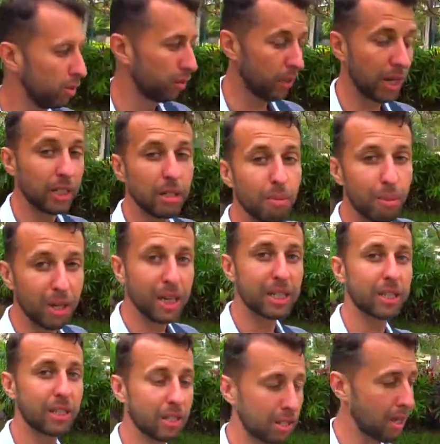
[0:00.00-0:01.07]
Ну, Бэй,
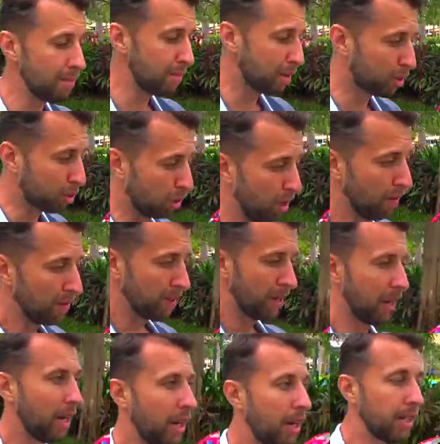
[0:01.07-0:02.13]
кстати, замечу,
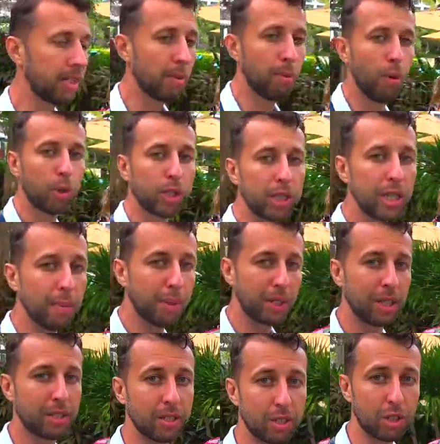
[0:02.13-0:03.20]
а, эта бухта не
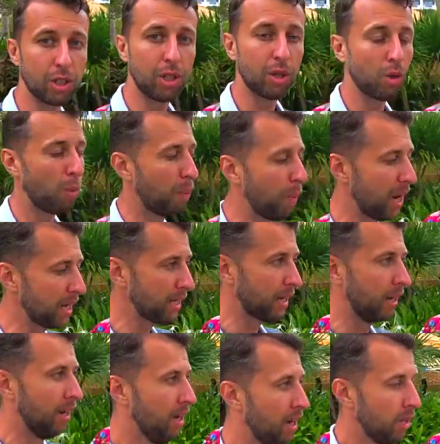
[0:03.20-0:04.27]
предназначена для
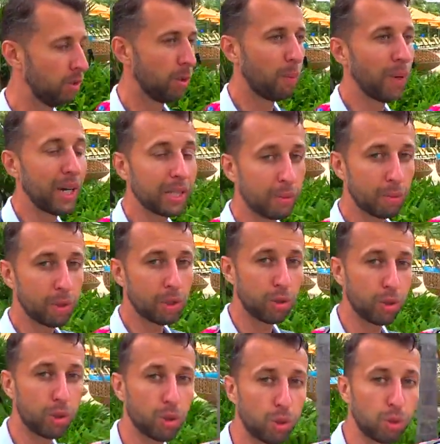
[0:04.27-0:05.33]
купания, но поэтому здесь
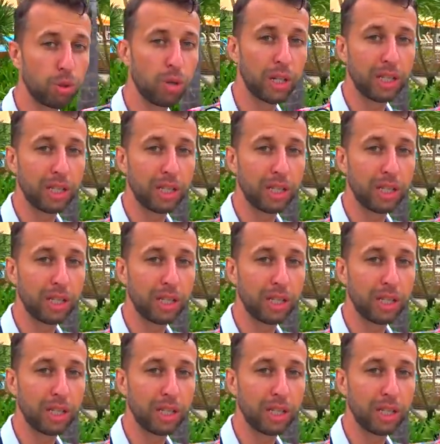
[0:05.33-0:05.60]
очень крутые